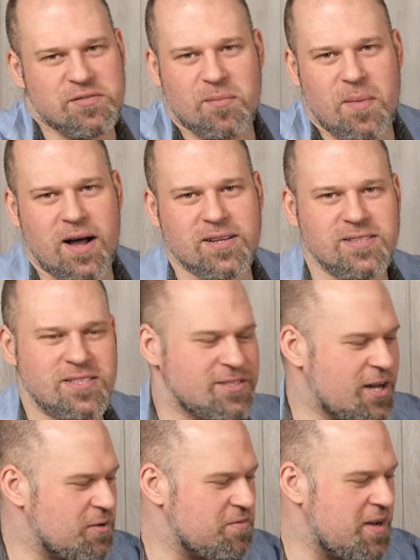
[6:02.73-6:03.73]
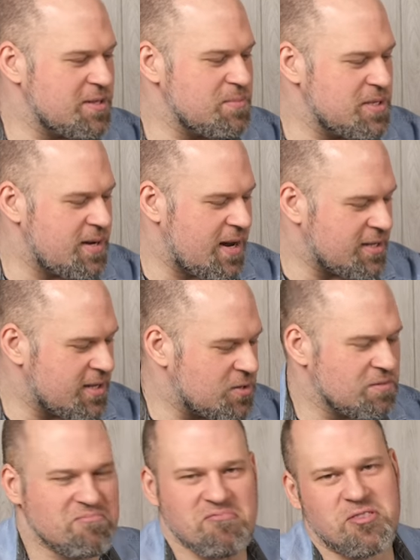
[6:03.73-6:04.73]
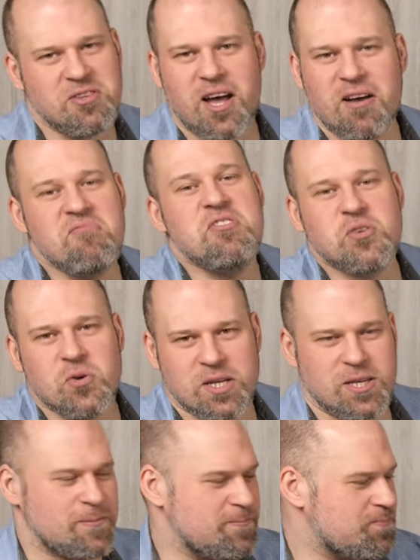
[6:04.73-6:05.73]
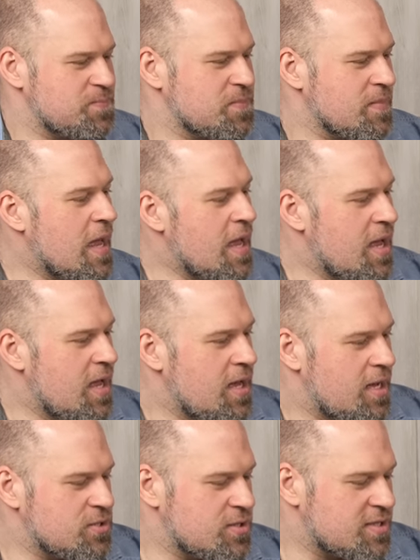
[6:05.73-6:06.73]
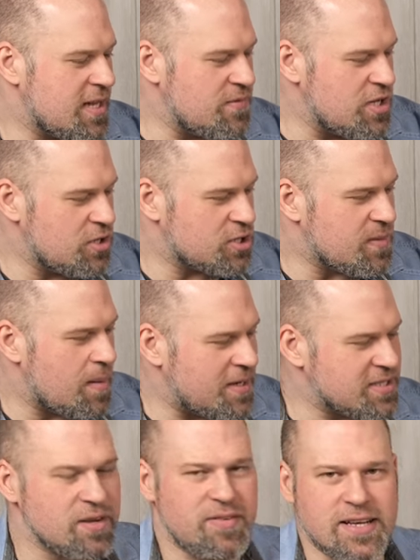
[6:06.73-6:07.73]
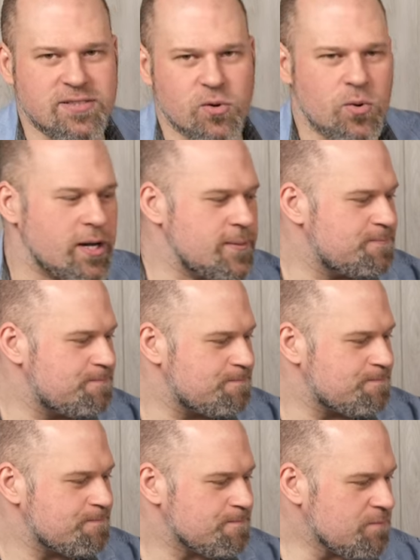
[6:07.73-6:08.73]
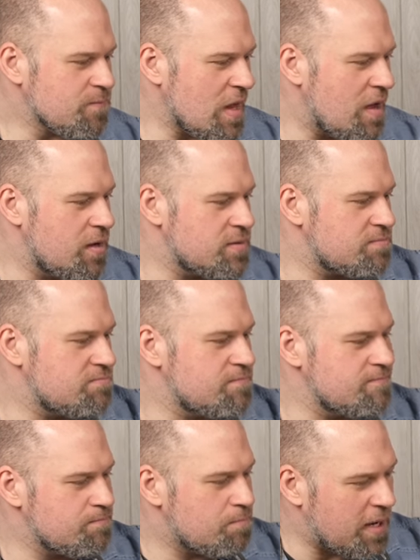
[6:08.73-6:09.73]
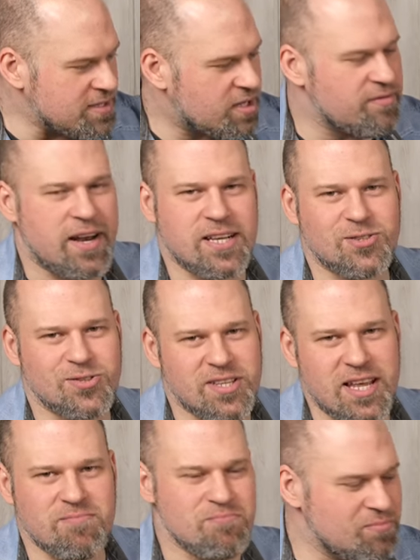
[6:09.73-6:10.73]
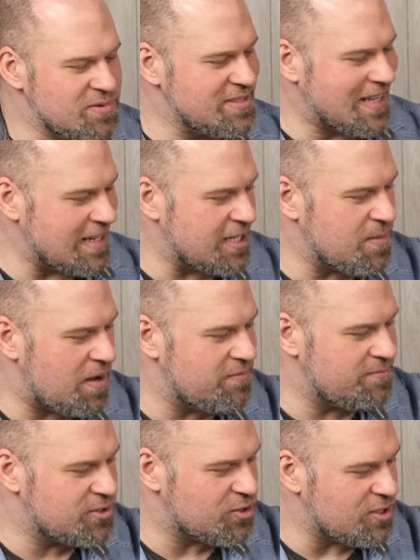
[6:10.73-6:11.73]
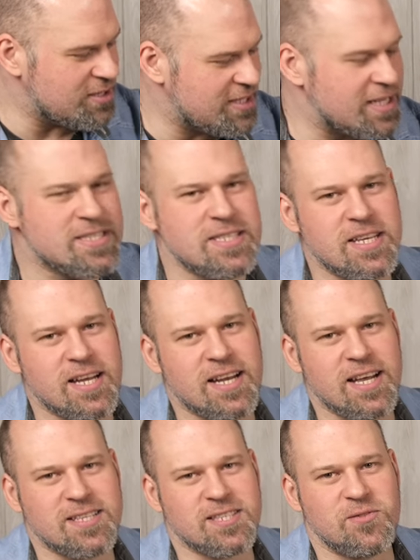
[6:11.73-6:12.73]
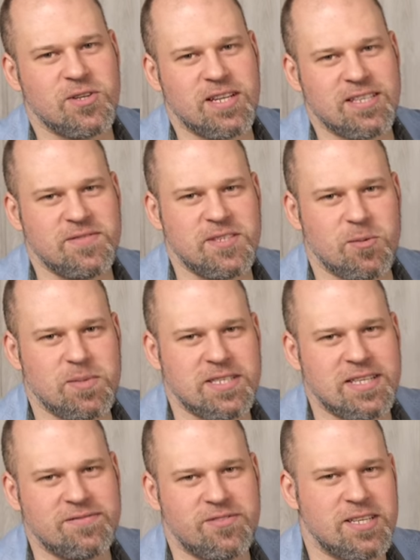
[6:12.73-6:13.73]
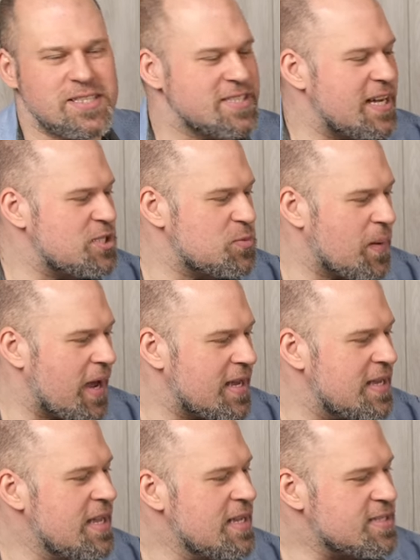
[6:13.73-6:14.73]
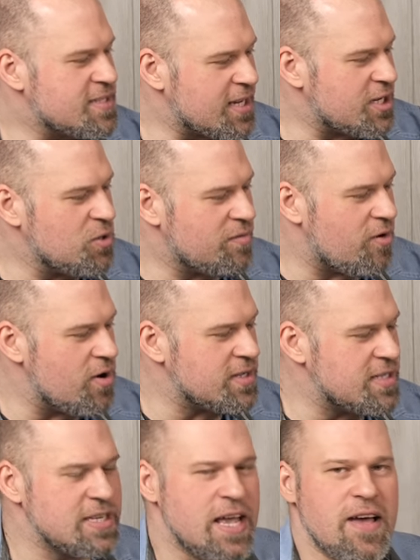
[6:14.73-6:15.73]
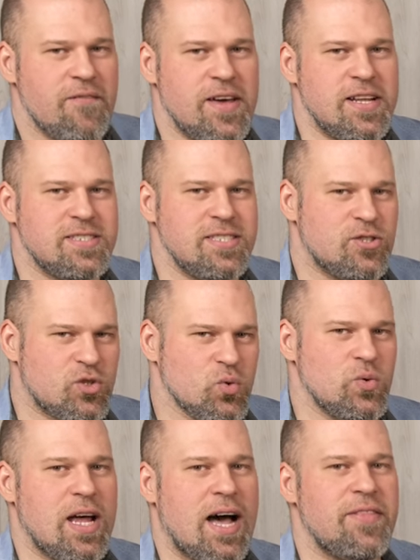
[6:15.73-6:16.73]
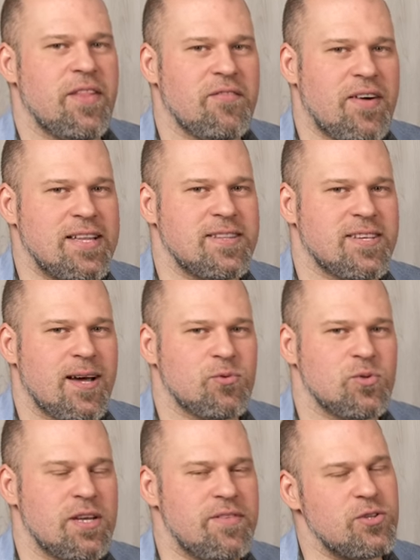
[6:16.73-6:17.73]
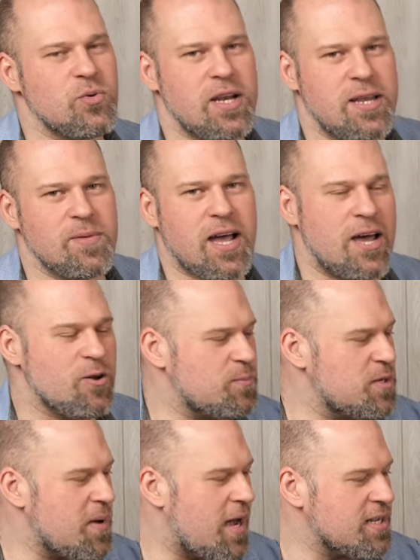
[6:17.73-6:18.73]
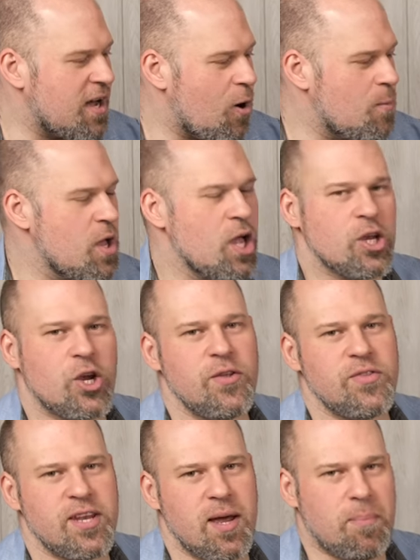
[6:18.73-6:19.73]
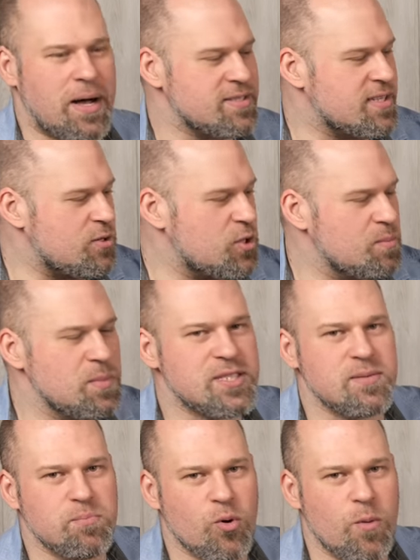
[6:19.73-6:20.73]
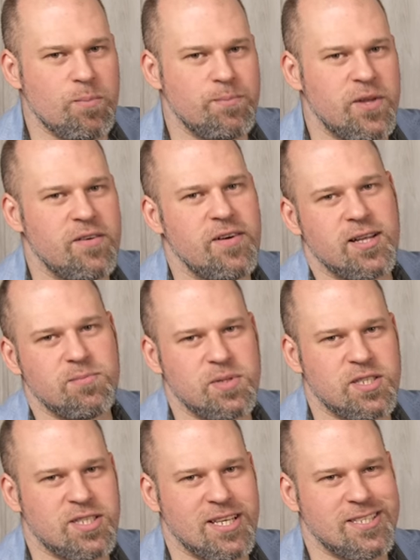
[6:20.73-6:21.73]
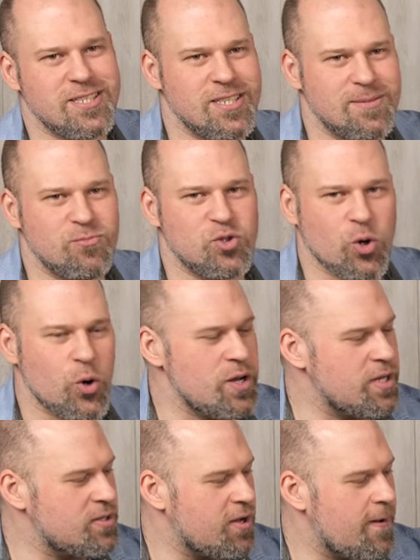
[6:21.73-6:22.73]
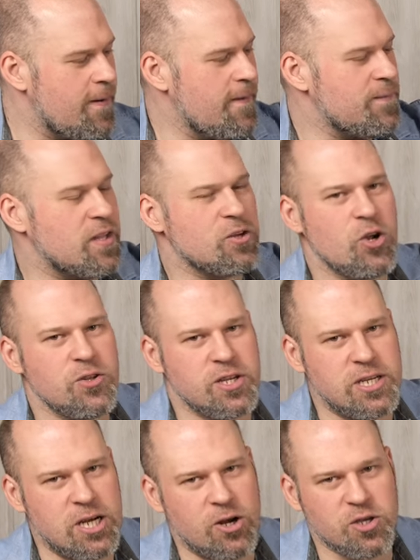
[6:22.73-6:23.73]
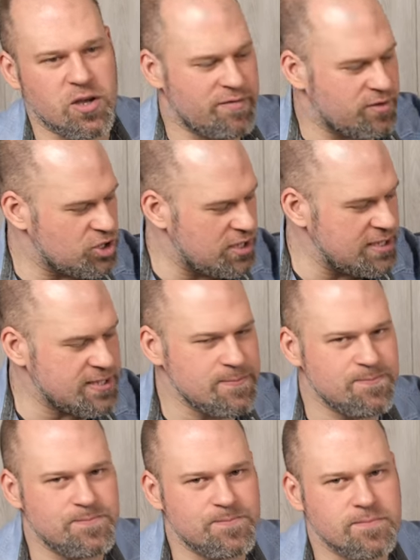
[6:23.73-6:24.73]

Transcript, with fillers: es vermarktet sich dadurch vielleicht ein bisschen leichter. Also von daher, wieso nicht? Ansonsten haben wir noch zwei Bassreflexrohre. Bassreflexsystem, denke ich mal, sollte ich jetzt nicht erklären, das würde das Video ein bisschen von der Zeit sprengen. Sage ich nur folgendes, wenn ihr sie zu nah an der Wand habt und eventuell eben keinen optimalen Raum, könnte der Bass dadurch ein bisschen brummender werden, ein bisschen eben dröhnender, dann könnt ihr die Löcher verschließen.